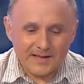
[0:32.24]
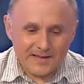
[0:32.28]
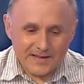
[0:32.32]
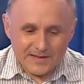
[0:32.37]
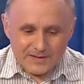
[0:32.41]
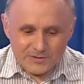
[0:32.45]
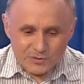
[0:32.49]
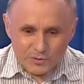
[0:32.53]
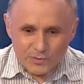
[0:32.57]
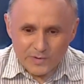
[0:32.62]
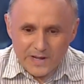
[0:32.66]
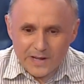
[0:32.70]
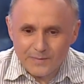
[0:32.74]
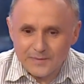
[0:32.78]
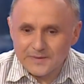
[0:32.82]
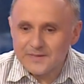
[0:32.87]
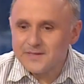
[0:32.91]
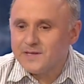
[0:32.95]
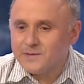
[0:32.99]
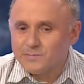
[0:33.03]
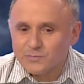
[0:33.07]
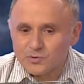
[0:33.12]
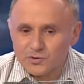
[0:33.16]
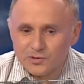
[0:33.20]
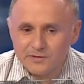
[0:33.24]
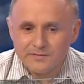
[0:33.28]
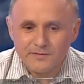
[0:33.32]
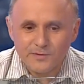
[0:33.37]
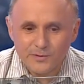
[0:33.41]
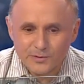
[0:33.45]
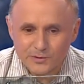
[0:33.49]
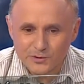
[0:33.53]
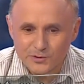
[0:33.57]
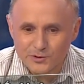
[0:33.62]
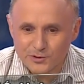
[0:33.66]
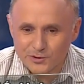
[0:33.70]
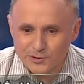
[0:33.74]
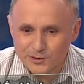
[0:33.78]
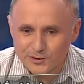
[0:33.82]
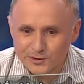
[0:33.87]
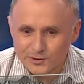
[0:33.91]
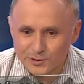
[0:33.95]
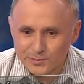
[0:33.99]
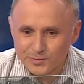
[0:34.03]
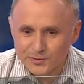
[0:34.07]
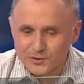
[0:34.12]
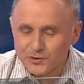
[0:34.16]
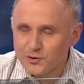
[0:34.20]
szukamy takiej możliwości,
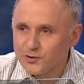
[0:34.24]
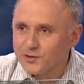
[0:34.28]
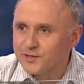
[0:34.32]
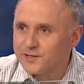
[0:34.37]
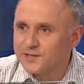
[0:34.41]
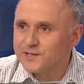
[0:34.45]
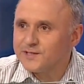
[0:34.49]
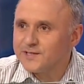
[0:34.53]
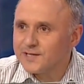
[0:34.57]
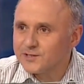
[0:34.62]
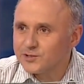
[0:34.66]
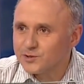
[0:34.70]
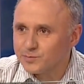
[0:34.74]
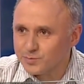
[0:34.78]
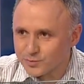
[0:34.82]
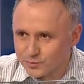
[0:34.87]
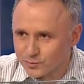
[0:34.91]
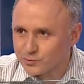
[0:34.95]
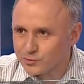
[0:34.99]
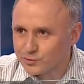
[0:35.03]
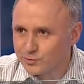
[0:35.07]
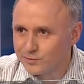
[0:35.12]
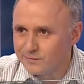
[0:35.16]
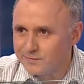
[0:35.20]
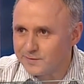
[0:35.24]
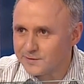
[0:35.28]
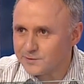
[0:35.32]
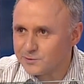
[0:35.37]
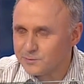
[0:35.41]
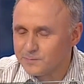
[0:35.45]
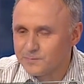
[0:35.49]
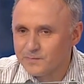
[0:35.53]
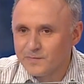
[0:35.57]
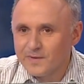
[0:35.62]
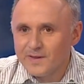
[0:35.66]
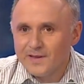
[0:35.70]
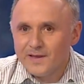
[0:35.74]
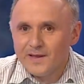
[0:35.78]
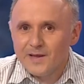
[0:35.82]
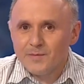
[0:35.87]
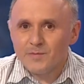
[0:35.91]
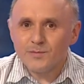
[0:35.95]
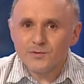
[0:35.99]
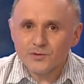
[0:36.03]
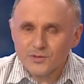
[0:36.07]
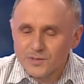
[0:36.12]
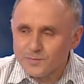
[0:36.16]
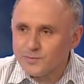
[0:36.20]
żeby trochę inaczej podróżować.
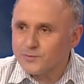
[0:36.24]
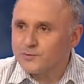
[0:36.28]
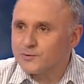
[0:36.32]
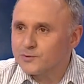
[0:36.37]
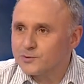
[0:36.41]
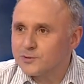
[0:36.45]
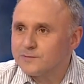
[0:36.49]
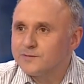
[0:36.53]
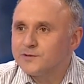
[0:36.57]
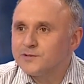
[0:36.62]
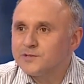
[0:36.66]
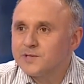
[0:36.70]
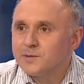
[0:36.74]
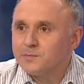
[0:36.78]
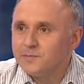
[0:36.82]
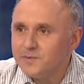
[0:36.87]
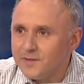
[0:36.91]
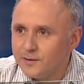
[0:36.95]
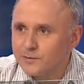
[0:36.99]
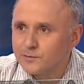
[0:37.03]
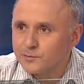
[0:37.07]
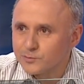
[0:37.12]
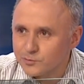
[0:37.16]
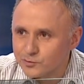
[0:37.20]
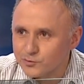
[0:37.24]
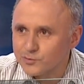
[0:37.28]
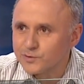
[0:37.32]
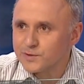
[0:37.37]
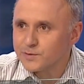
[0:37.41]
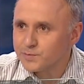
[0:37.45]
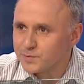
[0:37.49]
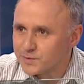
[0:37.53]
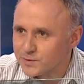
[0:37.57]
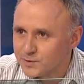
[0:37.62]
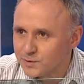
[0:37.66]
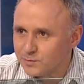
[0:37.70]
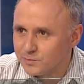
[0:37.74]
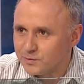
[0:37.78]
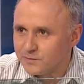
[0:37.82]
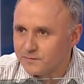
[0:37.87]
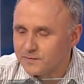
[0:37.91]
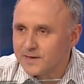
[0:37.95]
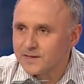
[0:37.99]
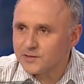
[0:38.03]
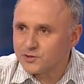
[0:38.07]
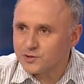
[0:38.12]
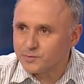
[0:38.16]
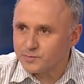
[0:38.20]
Bo można podróżować na milion różnych sposobów,
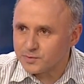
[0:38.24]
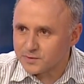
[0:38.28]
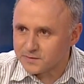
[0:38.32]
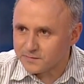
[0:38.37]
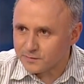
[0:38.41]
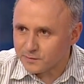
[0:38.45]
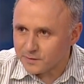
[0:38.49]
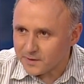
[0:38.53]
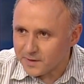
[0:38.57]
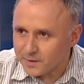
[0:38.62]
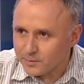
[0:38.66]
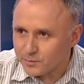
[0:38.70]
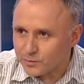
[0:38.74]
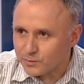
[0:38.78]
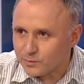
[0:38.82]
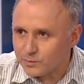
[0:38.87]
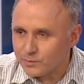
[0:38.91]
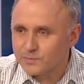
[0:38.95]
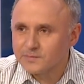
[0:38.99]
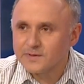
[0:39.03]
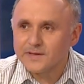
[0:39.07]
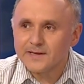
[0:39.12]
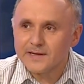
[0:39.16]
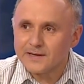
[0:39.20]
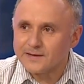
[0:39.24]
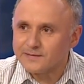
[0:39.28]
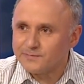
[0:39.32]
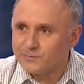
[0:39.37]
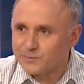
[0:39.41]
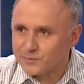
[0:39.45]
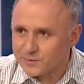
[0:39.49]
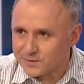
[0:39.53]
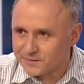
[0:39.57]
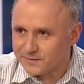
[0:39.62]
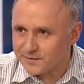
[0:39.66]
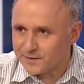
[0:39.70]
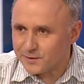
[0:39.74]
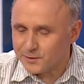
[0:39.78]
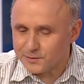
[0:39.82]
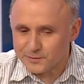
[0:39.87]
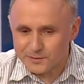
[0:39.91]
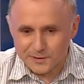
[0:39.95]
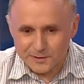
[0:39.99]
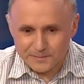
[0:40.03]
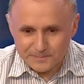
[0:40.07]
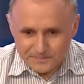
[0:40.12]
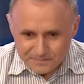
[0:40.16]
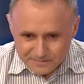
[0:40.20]
każdy po swojemu, tak jak mu jest
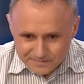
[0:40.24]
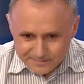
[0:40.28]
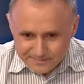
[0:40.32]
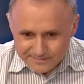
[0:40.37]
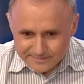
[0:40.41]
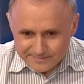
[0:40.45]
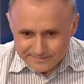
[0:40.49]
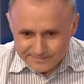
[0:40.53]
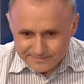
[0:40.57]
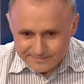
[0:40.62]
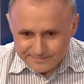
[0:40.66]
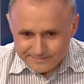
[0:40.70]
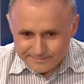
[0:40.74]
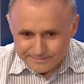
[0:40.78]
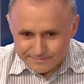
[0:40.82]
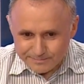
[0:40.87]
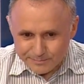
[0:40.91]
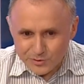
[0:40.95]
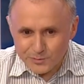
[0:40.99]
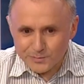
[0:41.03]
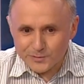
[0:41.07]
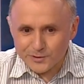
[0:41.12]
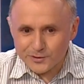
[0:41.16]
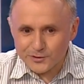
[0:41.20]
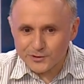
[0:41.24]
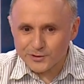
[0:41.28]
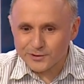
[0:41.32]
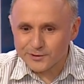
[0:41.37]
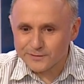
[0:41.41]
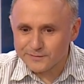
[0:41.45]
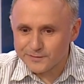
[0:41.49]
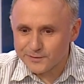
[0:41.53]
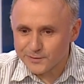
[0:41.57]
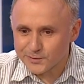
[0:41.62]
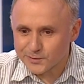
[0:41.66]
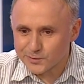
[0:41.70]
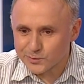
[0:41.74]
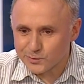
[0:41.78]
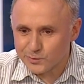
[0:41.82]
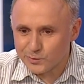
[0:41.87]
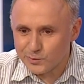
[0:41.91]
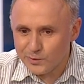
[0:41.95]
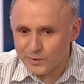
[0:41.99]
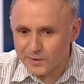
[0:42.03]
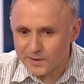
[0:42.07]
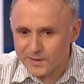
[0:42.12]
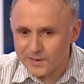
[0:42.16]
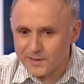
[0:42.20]
wygodniej. Myśmy doszli do
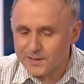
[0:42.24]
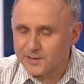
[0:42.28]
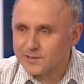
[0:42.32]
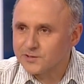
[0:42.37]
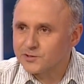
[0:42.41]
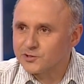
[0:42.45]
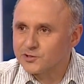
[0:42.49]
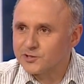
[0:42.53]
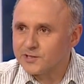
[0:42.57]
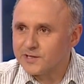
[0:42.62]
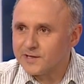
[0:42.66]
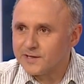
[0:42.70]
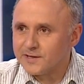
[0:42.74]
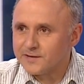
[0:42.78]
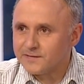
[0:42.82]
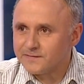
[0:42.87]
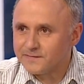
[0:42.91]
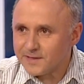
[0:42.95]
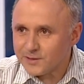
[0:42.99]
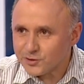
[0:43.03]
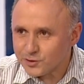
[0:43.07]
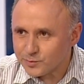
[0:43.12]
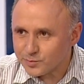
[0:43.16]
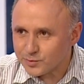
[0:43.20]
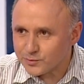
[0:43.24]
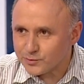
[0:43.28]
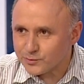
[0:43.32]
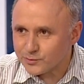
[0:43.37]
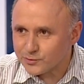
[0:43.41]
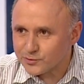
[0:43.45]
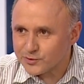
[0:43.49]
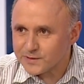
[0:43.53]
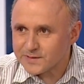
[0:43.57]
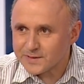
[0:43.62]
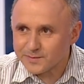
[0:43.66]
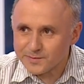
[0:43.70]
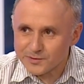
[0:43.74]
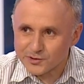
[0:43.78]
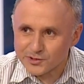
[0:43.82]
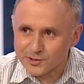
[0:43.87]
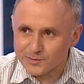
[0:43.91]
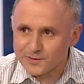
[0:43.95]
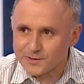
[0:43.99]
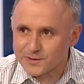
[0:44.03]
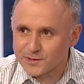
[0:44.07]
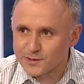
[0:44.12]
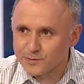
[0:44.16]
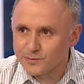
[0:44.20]
wniosku, że w nasze podróże
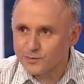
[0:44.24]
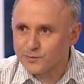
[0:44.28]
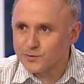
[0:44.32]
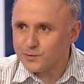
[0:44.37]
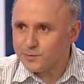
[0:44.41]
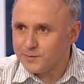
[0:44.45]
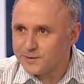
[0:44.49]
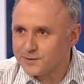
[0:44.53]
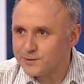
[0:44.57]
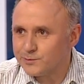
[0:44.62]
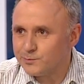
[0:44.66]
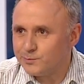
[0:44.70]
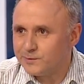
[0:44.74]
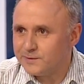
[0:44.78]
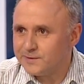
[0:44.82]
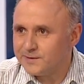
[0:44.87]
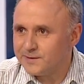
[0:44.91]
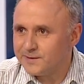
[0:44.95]
zabierzemy ze sobą zmysły,